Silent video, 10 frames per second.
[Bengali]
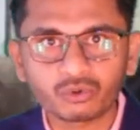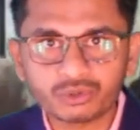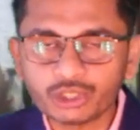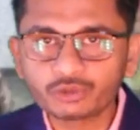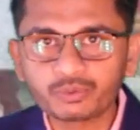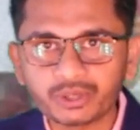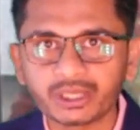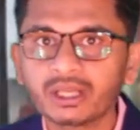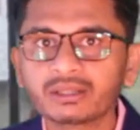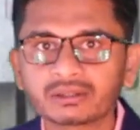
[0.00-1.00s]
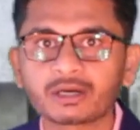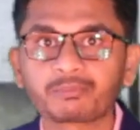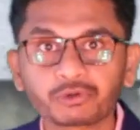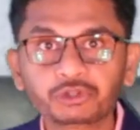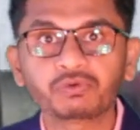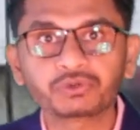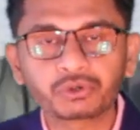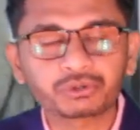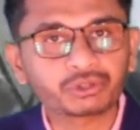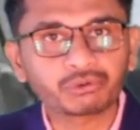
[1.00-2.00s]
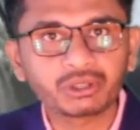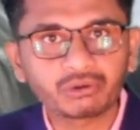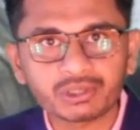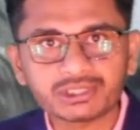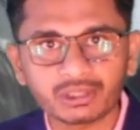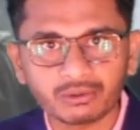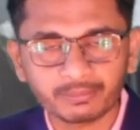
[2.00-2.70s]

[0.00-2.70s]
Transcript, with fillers: রোজার উপরে তারা প্রতিবন্ধকতা তৈরি করেছিল